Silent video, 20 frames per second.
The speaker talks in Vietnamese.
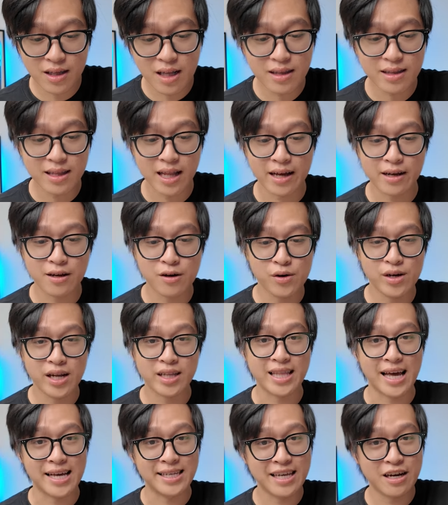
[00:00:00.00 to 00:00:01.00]
tích lại coi là
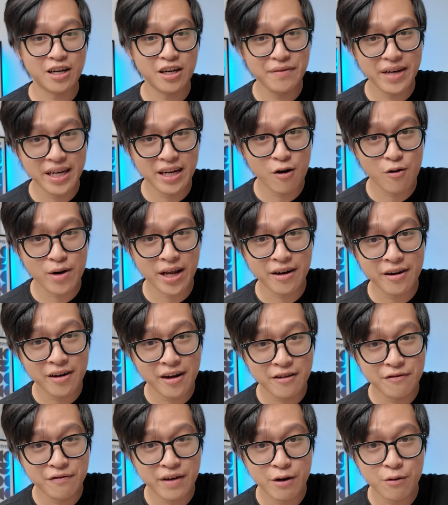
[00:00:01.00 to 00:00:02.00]
tại sao cái video này nó
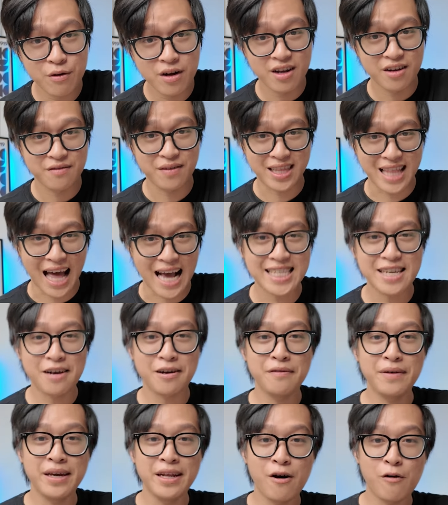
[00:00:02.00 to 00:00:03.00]
lên view và tại sao
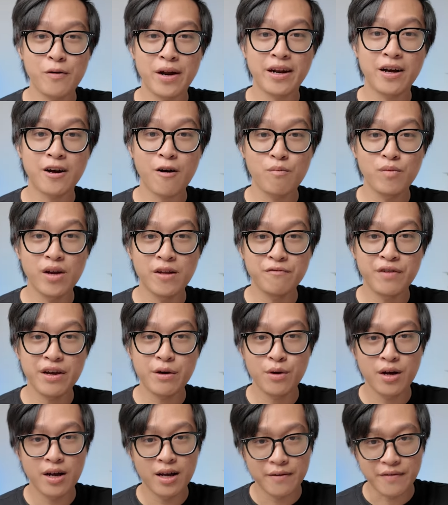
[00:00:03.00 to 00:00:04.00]
cái video này nó không lên
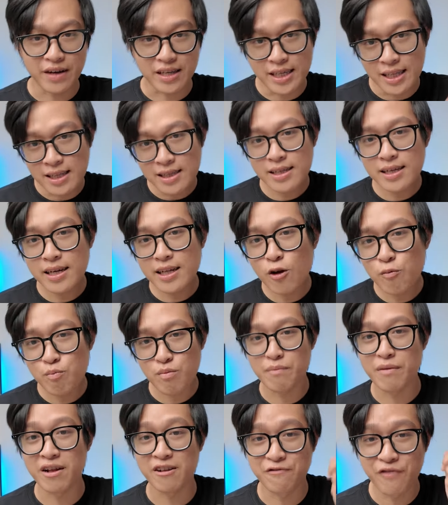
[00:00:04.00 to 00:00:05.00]
view. Và chính cái lúc
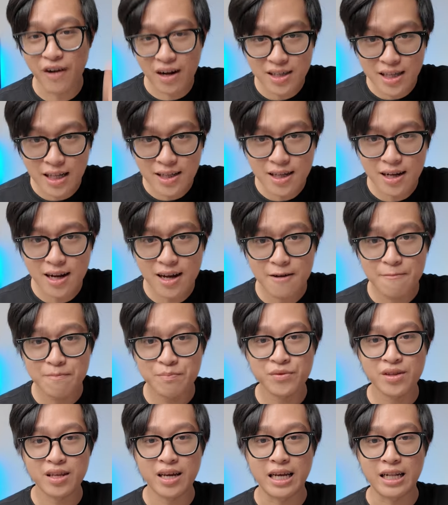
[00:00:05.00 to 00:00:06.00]
mà mình phân tích đó,
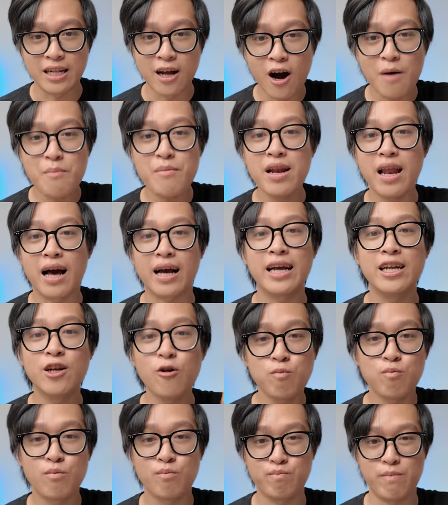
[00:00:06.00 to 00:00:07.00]
thì đó mới là cái
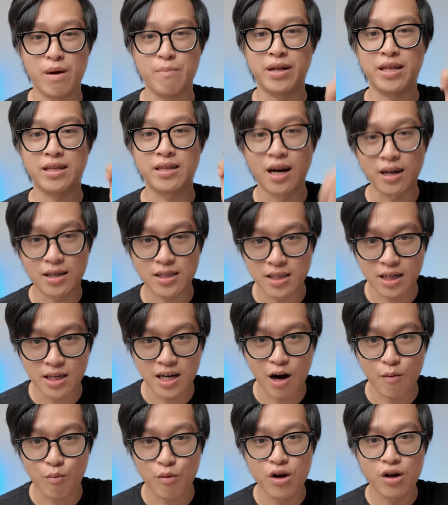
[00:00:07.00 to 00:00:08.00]
lúc mà mình thật sự
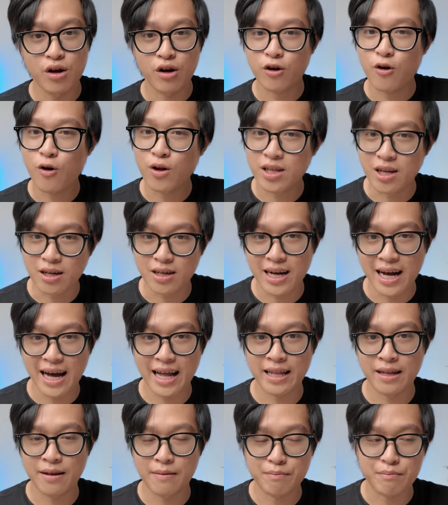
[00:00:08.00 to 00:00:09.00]
học. Còn thực
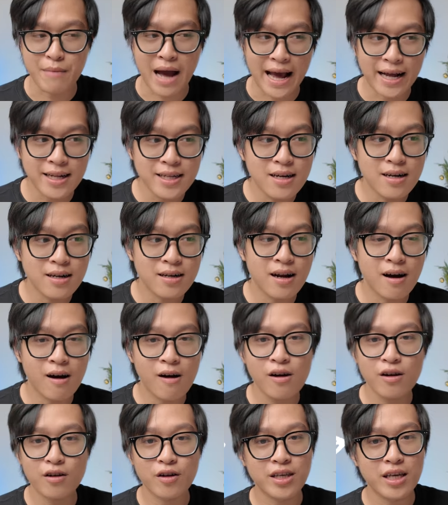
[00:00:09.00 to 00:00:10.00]
hành bản thân
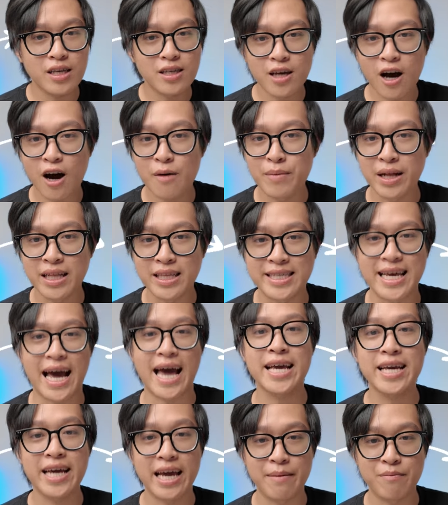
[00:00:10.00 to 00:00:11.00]
nó chỉ cho mình
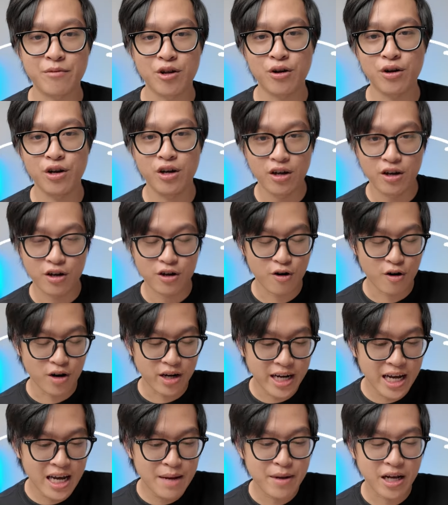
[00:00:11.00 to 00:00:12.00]
trải nghiệm thôi. Còn
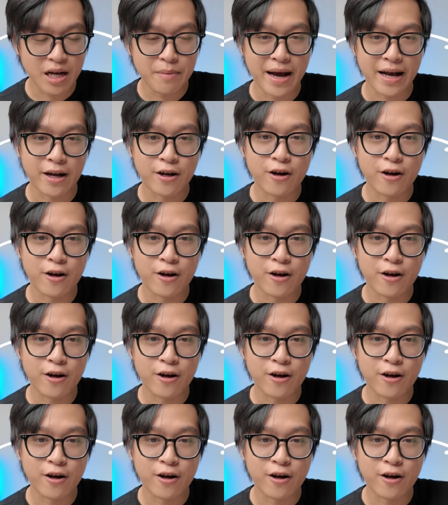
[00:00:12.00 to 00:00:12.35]
khi mà các bạn